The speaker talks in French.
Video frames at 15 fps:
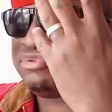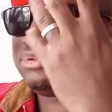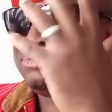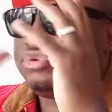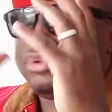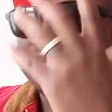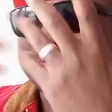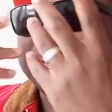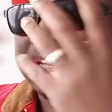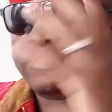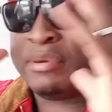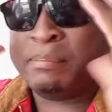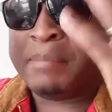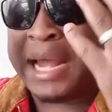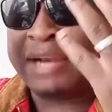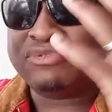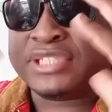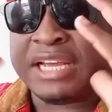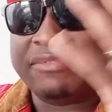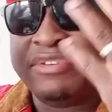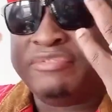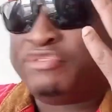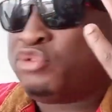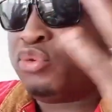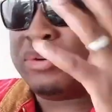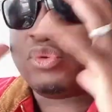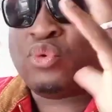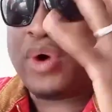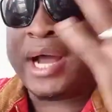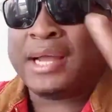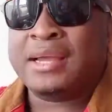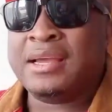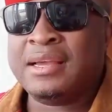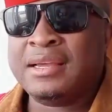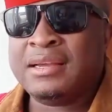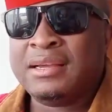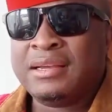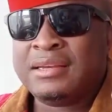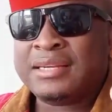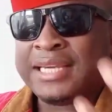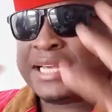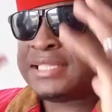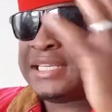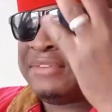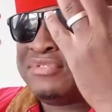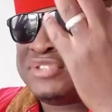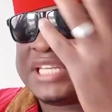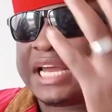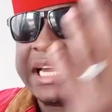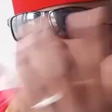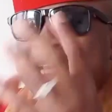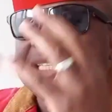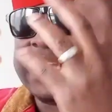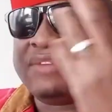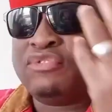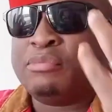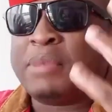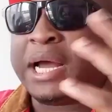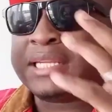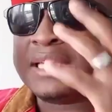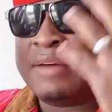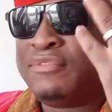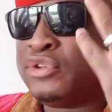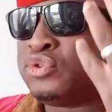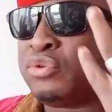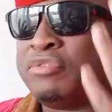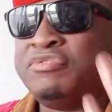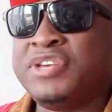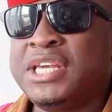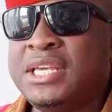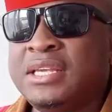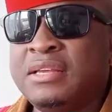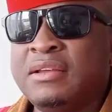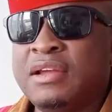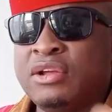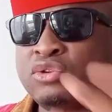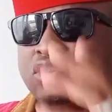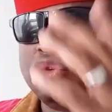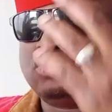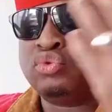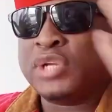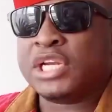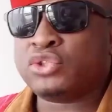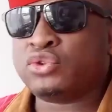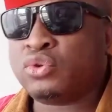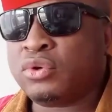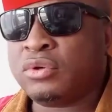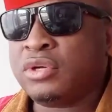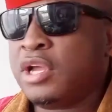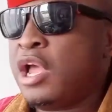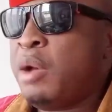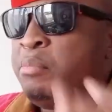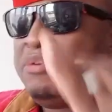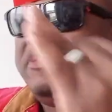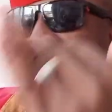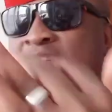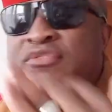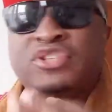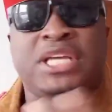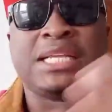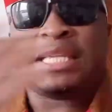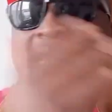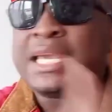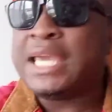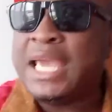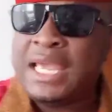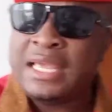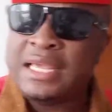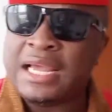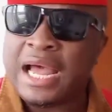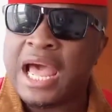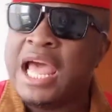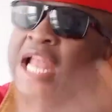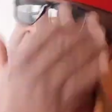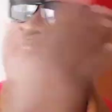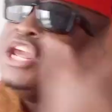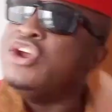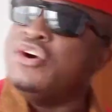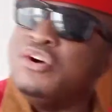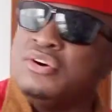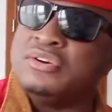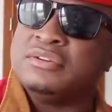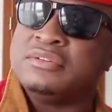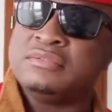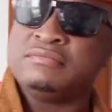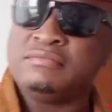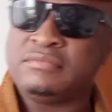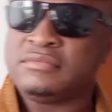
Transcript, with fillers: vous avez mal, vous avez quoi Qu'est-ce qui, vous manque dans votre vie de tous les jours pour venir vous attaquer à un lion